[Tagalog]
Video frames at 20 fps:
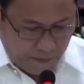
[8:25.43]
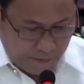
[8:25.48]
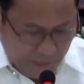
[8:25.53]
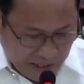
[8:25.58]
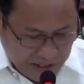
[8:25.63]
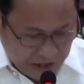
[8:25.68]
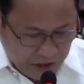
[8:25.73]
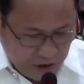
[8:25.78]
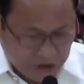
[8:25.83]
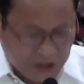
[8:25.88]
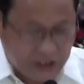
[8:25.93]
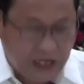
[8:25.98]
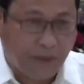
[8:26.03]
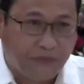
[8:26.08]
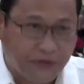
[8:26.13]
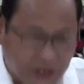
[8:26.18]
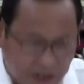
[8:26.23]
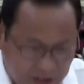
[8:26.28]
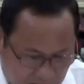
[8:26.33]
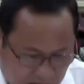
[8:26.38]
Matthew
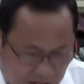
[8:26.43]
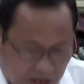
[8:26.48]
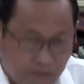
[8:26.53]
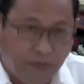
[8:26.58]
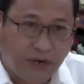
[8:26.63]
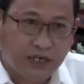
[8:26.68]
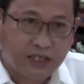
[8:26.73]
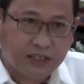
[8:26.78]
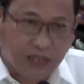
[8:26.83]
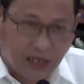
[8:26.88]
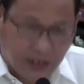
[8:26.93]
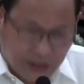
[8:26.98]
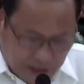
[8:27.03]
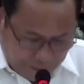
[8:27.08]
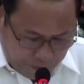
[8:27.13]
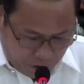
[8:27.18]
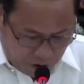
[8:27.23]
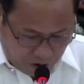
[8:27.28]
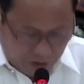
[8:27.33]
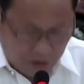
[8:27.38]
chapter 10 verse
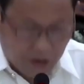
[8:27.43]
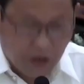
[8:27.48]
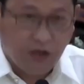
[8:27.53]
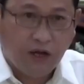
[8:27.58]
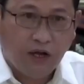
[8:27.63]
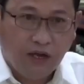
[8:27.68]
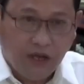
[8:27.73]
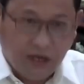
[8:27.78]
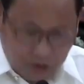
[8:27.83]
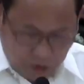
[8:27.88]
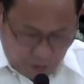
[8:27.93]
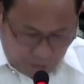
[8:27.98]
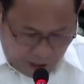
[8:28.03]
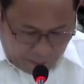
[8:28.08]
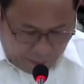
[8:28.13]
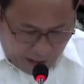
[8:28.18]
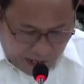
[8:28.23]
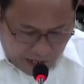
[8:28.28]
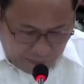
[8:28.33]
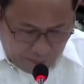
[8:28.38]
34.
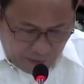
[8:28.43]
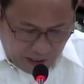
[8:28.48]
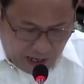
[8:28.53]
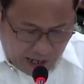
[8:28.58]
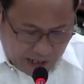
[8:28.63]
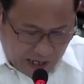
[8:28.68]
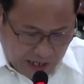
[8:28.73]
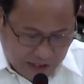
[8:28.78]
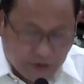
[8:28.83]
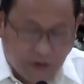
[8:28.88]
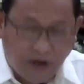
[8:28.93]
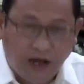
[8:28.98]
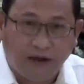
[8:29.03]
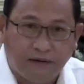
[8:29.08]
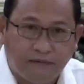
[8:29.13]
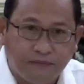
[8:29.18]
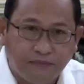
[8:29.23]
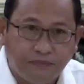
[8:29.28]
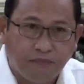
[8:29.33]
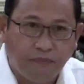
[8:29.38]
Subaybayi mga
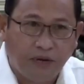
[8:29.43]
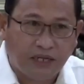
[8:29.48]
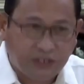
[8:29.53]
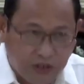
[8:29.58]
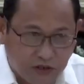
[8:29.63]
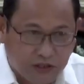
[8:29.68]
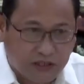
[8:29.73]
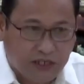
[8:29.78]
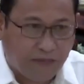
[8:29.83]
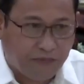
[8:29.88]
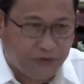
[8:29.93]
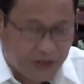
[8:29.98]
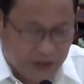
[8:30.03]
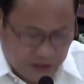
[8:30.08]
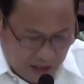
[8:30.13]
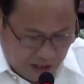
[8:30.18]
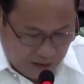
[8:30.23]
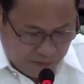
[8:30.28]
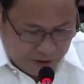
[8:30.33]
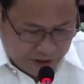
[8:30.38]
kaigsunan. Matthew
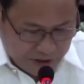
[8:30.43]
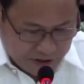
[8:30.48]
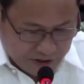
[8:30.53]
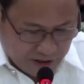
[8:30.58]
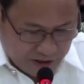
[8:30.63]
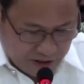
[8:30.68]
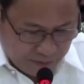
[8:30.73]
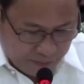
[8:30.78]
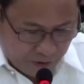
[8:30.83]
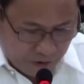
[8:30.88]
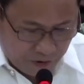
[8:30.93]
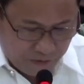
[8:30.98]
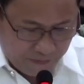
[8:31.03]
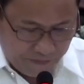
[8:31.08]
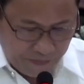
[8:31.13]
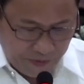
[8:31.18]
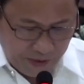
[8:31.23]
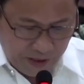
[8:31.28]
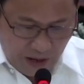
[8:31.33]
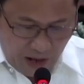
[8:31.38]
chapter 13 verse 34.
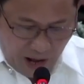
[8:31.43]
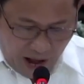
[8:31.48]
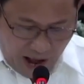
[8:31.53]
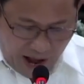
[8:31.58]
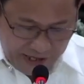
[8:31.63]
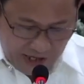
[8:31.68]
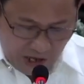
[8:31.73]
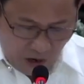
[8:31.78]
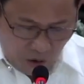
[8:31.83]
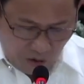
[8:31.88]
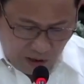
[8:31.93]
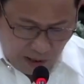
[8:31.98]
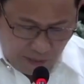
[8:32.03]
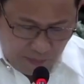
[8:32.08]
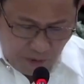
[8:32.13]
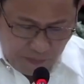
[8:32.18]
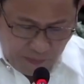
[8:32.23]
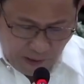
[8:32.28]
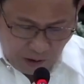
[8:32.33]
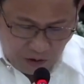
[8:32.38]
Ayaw
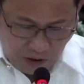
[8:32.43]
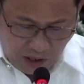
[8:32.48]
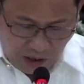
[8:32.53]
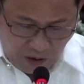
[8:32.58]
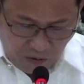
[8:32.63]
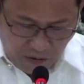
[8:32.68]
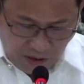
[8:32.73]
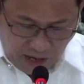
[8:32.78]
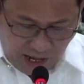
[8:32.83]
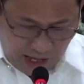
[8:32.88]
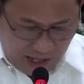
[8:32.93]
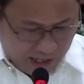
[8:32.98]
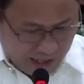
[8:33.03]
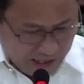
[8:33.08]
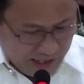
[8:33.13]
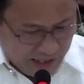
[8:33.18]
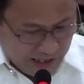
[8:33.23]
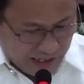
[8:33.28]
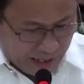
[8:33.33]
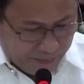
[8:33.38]
ka mo paghunauna
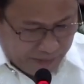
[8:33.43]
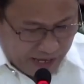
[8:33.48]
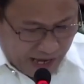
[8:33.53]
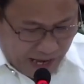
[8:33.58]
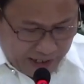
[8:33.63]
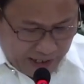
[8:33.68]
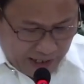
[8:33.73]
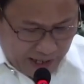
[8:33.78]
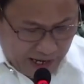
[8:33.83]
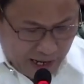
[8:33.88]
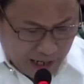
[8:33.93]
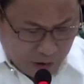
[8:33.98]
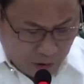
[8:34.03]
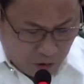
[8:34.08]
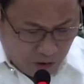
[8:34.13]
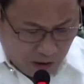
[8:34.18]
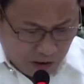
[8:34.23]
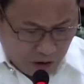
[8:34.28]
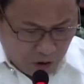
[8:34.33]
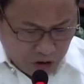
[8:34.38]
nga miani
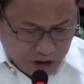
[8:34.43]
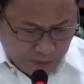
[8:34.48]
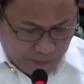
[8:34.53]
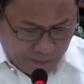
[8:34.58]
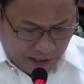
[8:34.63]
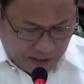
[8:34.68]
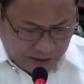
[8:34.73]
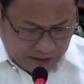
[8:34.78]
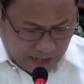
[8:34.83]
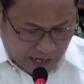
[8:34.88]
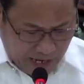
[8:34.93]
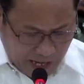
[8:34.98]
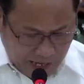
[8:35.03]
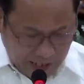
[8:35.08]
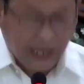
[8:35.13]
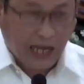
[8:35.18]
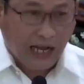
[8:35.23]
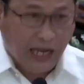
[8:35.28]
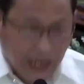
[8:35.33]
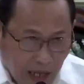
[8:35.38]
ko aron sa
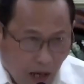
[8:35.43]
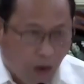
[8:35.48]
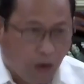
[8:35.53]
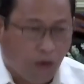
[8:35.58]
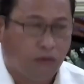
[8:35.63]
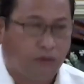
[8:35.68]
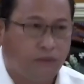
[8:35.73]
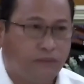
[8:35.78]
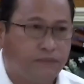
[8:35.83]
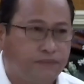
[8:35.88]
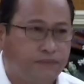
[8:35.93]
pagdalag kalinaw.